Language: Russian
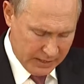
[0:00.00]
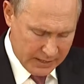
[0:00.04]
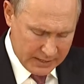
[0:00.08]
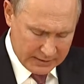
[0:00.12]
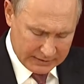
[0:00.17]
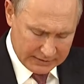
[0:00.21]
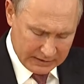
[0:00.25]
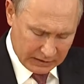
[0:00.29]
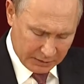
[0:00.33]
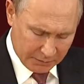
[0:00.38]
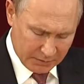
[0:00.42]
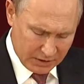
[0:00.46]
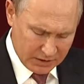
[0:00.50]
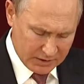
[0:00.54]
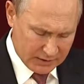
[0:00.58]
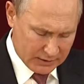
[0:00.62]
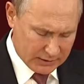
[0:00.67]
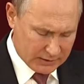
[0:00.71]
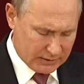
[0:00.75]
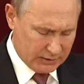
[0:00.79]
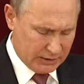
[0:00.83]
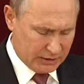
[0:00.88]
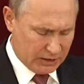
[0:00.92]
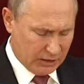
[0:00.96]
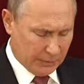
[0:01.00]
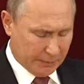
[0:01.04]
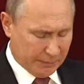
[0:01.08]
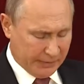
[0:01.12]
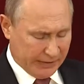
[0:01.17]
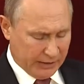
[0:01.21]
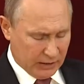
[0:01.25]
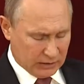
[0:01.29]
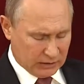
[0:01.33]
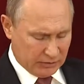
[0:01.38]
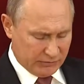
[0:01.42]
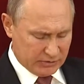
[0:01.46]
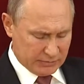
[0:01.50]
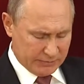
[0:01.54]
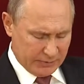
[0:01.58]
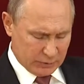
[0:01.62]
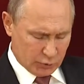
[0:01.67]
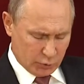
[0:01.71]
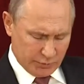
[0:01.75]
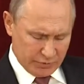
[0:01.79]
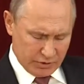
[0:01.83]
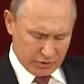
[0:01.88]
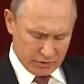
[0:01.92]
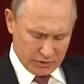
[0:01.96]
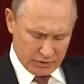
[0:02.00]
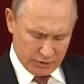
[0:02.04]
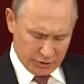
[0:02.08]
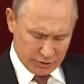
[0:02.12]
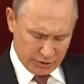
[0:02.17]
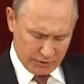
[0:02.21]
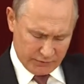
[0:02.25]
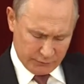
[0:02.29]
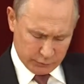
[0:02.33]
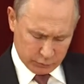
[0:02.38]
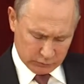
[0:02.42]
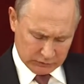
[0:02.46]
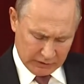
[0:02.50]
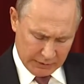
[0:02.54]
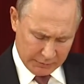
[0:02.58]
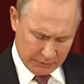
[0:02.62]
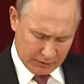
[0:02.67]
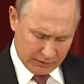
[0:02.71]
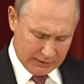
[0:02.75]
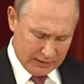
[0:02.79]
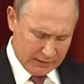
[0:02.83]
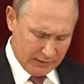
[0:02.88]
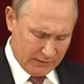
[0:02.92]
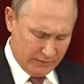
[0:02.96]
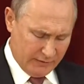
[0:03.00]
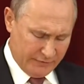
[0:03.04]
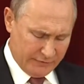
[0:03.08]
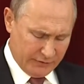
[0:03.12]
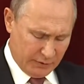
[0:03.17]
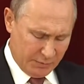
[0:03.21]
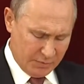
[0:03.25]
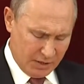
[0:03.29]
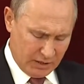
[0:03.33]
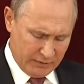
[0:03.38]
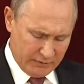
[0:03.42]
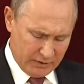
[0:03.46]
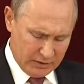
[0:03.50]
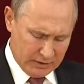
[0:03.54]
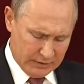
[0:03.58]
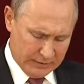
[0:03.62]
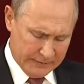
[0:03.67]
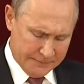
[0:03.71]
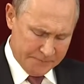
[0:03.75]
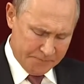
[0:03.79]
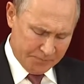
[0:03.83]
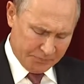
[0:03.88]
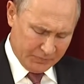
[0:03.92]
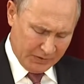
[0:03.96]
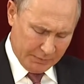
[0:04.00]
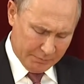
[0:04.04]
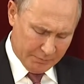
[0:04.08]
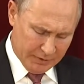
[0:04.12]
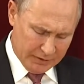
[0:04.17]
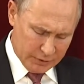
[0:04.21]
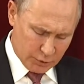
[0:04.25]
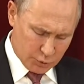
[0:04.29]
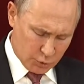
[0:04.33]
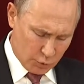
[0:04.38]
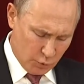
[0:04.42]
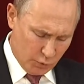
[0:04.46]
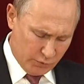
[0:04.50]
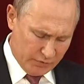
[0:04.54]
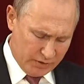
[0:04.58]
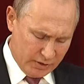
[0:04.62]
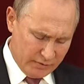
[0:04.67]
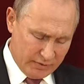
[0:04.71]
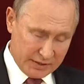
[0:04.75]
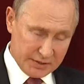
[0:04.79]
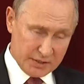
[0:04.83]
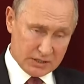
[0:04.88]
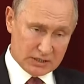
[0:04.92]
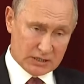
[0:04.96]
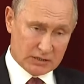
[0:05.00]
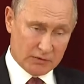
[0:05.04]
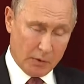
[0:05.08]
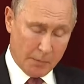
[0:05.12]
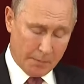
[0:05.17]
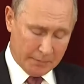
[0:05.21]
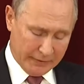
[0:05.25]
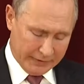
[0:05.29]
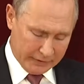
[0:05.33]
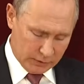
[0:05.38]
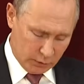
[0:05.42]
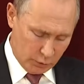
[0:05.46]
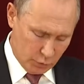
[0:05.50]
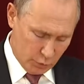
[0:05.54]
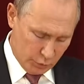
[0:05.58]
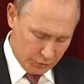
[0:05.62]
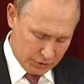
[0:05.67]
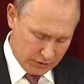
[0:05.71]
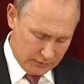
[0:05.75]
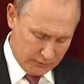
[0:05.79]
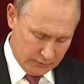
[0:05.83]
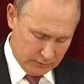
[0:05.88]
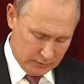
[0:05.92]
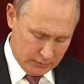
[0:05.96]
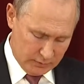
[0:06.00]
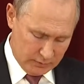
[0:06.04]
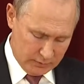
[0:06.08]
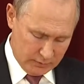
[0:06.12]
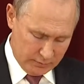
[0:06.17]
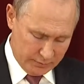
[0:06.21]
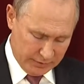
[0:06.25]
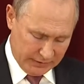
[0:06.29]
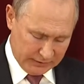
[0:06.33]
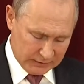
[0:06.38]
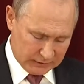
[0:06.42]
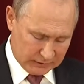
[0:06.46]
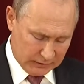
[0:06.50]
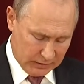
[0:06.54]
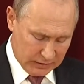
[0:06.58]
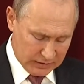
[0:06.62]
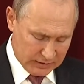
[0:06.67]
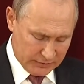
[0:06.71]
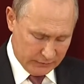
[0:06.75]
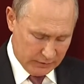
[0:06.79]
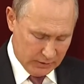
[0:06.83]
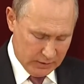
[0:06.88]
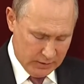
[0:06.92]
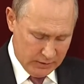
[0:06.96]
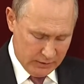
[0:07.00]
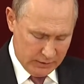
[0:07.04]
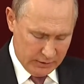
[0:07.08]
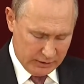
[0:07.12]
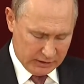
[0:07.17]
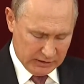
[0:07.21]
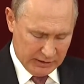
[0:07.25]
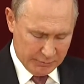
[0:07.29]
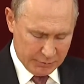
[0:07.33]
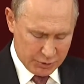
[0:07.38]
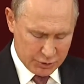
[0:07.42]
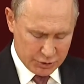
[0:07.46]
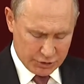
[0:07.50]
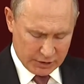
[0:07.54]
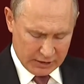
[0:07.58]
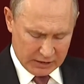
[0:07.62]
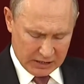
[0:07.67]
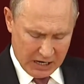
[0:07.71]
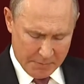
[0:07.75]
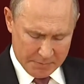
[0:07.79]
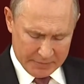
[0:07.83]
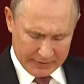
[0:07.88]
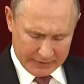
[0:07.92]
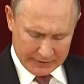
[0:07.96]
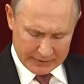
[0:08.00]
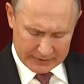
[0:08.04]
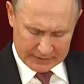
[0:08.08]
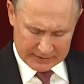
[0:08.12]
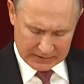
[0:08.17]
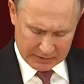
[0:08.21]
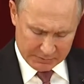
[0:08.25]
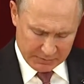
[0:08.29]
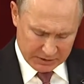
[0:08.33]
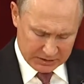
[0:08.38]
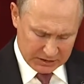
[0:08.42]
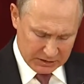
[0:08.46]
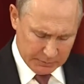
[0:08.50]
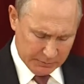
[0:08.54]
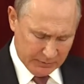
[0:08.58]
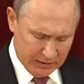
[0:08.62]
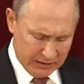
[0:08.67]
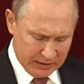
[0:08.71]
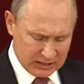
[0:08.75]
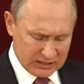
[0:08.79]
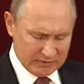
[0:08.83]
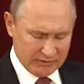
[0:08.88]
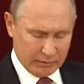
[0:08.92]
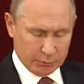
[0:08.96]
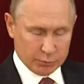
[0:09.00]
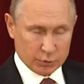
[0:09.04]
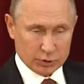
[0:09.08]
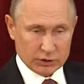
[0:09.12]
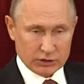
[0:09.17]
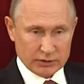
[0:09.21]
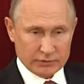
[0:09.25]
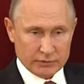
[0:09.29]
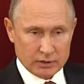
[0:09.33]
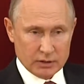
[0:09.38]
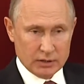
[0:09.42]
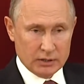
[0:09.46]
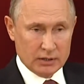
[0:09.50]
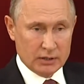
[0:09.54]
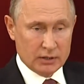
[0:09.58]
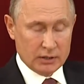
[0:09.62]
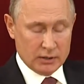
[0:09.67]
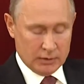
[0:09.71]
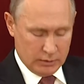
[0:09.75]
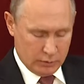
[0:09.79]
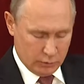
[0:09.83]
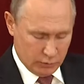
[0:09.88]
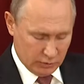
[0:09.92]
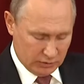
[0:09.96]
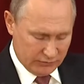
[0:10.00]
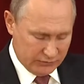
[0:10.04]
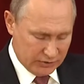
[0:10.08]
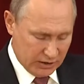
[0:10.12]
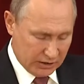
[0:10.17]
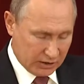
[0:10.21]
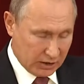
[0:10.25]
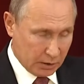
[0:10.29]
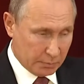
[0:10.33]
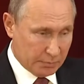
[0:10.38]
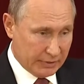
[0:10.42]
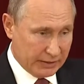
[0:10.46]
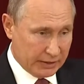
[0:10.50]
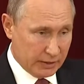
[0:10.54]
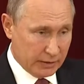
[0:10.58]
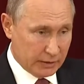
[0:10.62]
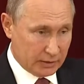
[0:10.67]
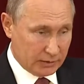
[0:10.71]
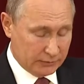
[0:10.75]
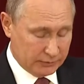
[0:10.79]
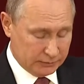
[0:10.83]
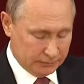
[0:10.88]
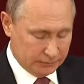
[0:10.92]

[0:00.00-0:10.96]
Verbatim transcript: Гармонизация этих проектов способна заложить фундамент для формирования большого евразийского партнерства, пространства экономической кооперации, максимально свободного от всяких барьеров